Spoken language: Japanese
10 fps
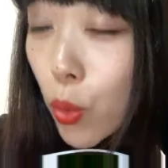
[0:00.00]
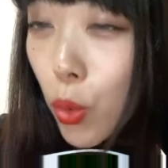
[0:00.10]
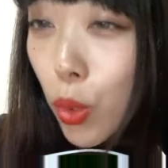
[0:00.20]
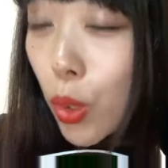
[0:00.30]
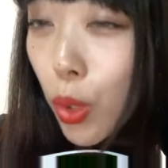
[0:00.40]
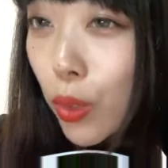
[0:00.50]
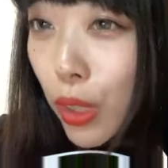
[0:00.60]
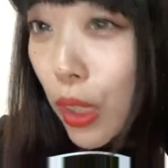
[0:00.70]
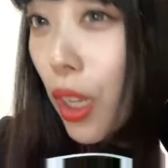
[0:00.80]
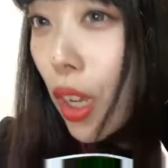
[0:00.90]
次の日
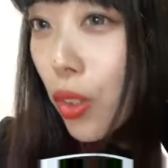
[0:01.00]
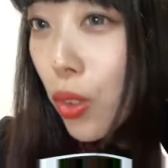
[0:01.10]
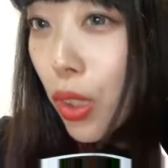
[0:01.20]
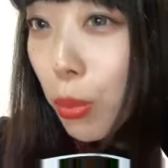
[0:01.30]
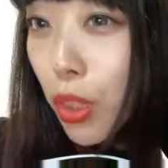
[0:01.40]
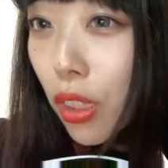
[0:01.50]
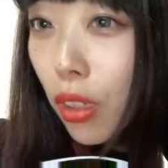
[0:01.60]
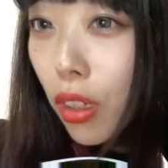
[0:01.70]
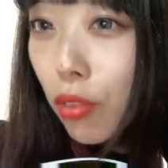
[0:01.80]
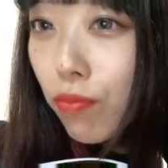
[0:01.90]
はね、アットジャムだ
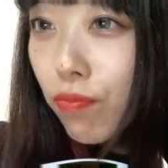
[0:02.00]
から。